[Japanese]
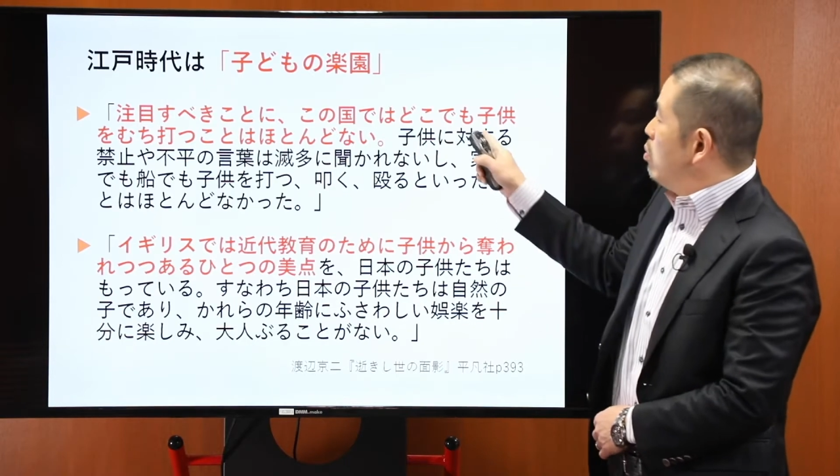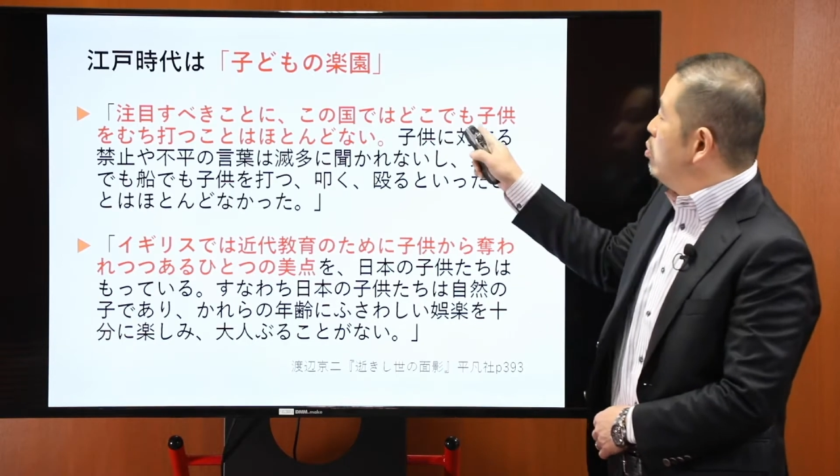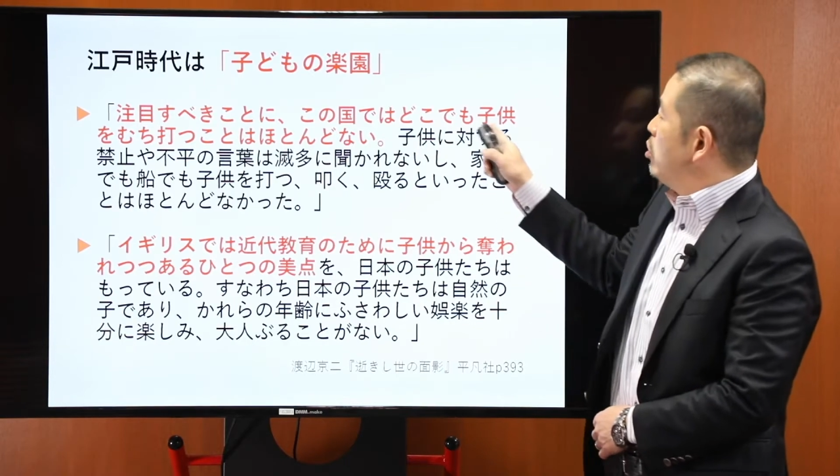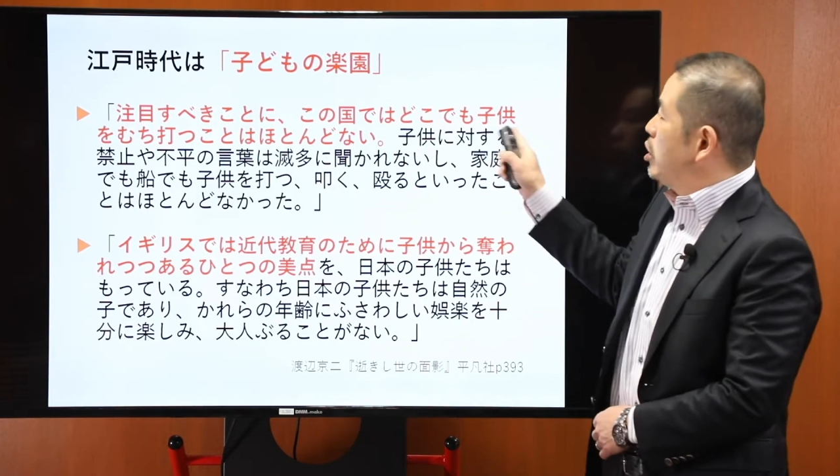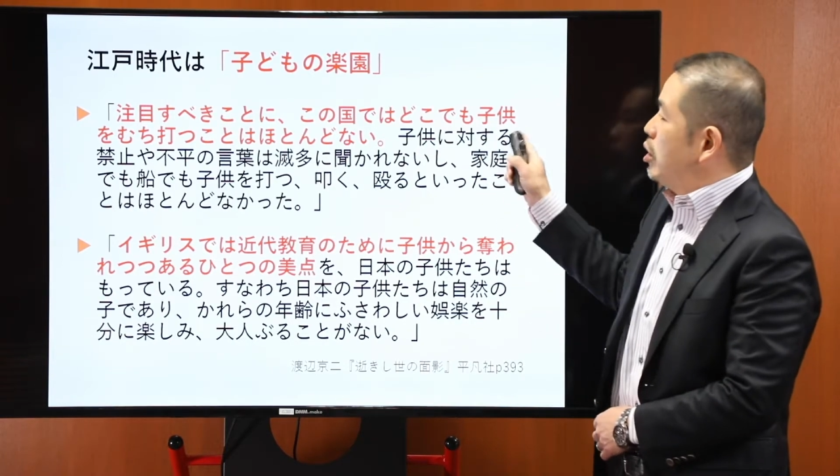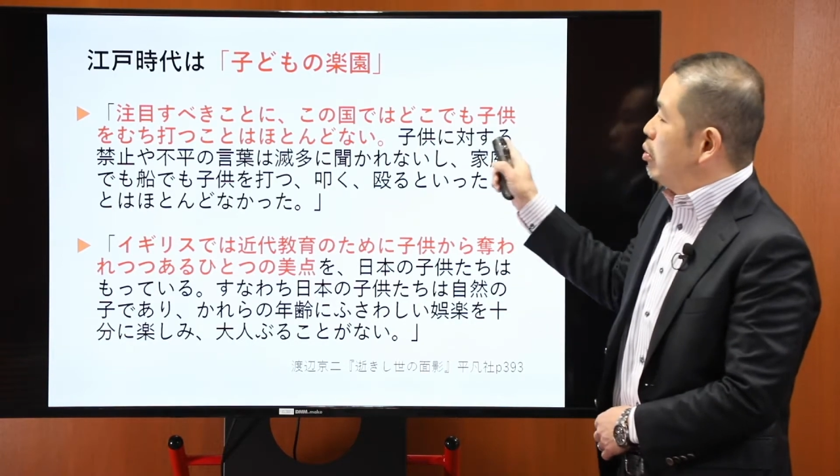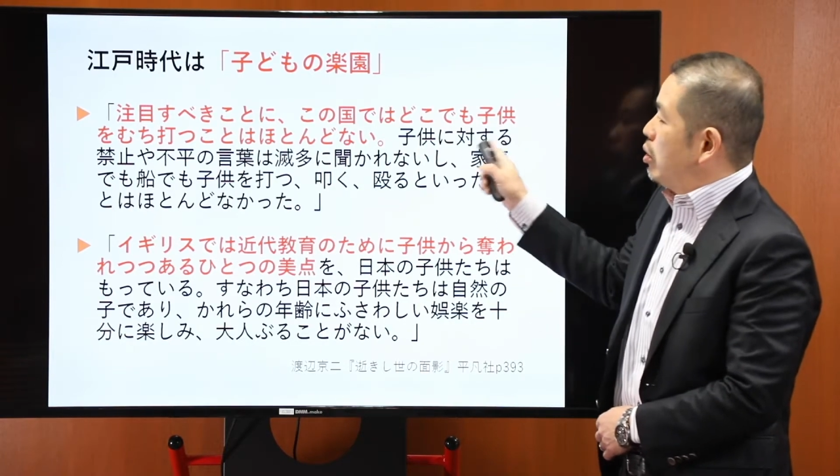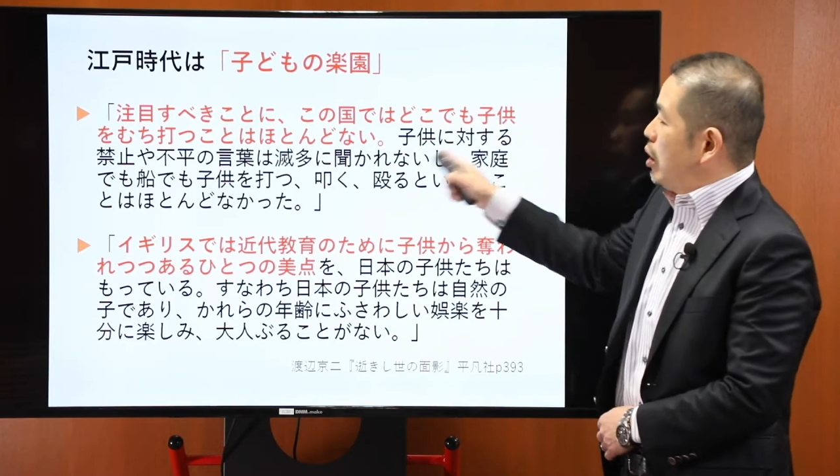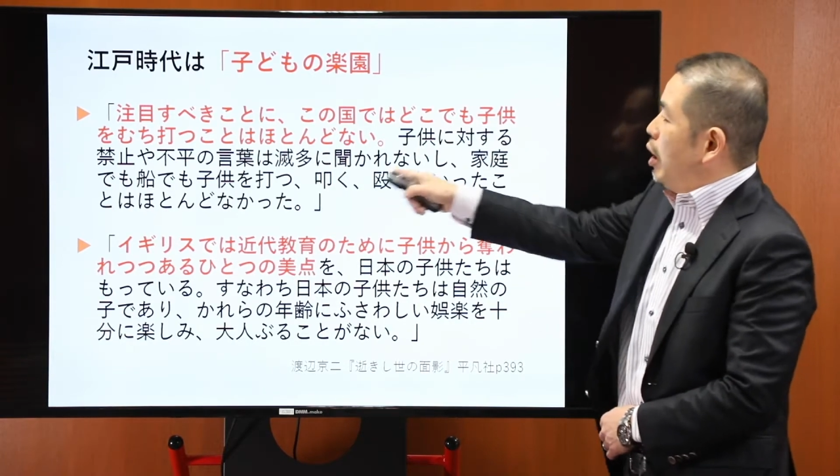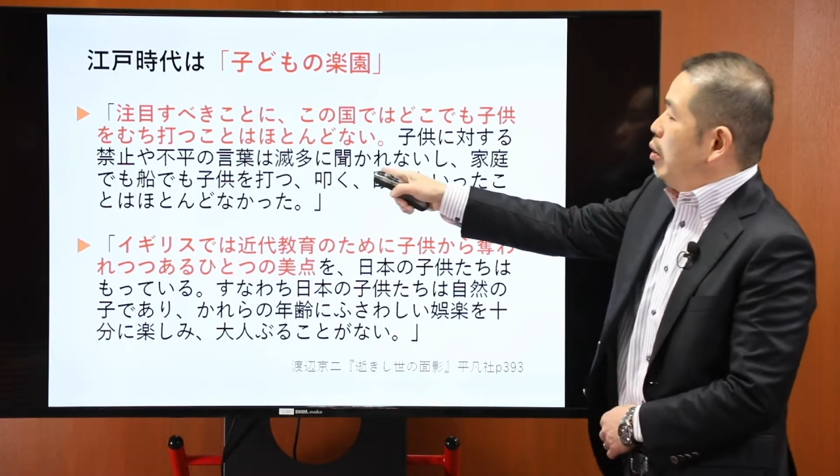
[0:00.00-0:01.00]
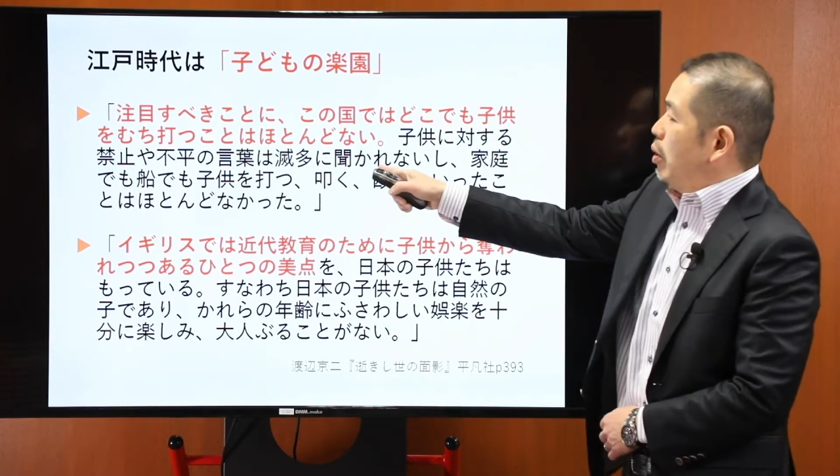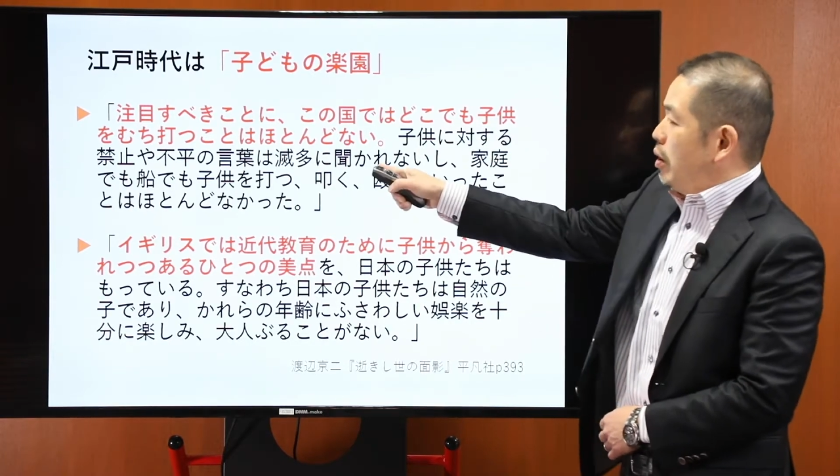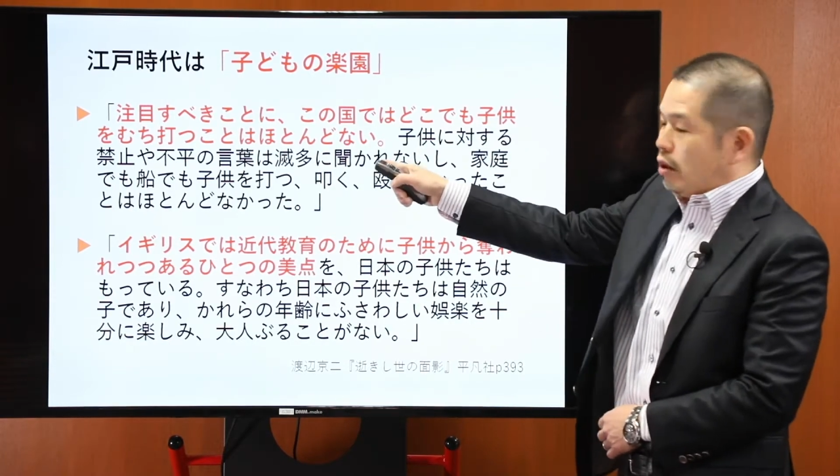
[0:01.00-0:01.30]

鞭打ったりとかで